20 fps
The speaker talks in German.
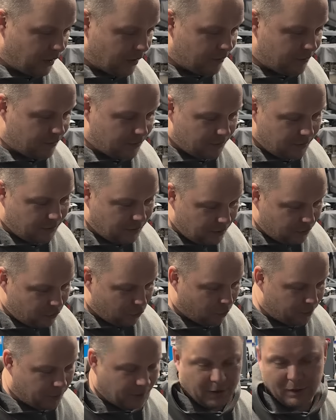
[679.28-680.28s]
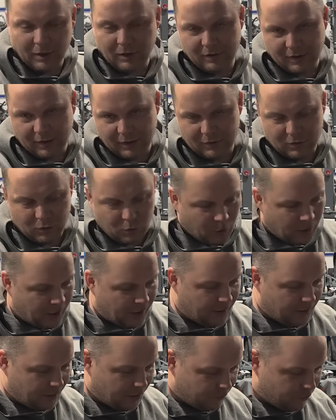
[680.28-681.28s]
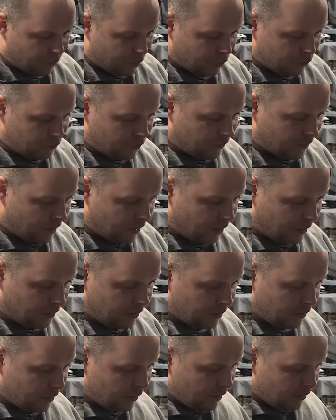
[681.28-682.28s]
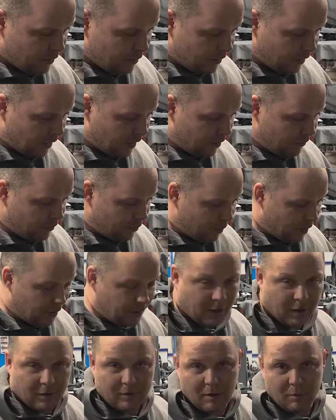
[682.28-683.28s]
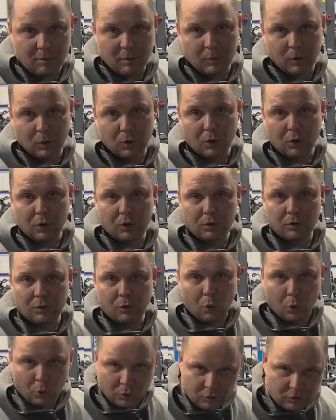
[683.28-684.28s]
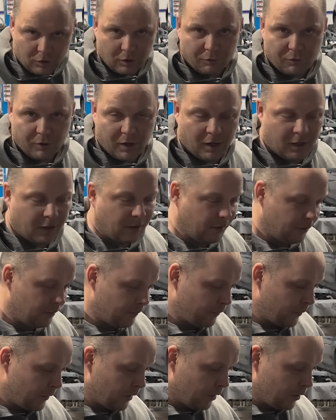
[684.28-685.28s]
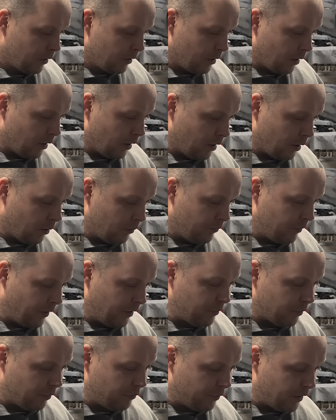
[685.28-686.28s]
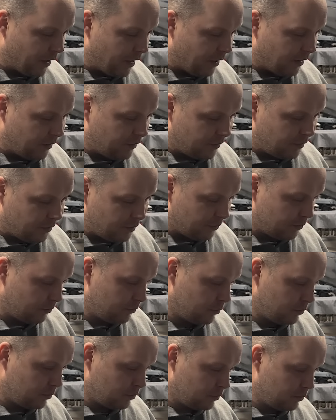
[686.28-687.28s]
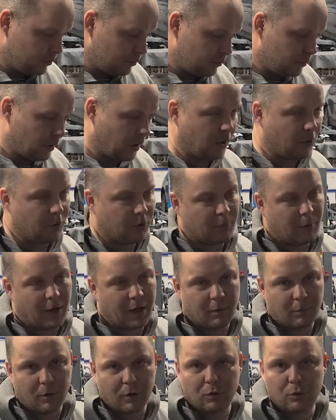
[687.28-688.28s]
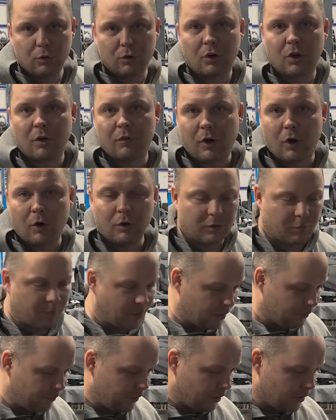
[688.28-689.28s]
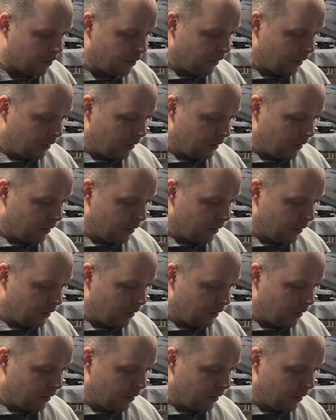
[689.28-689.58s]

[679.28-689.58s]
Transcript: jetzt nicht unbedingt das Risiko eingehen wollen zu sagen, ey, wir machen da jetzt einfach mal einen neuen hohen Schliff rein, ähm, was wir vielleicht, ja gut, im eingebauten Zustand können wir auch nicht machen. Wir,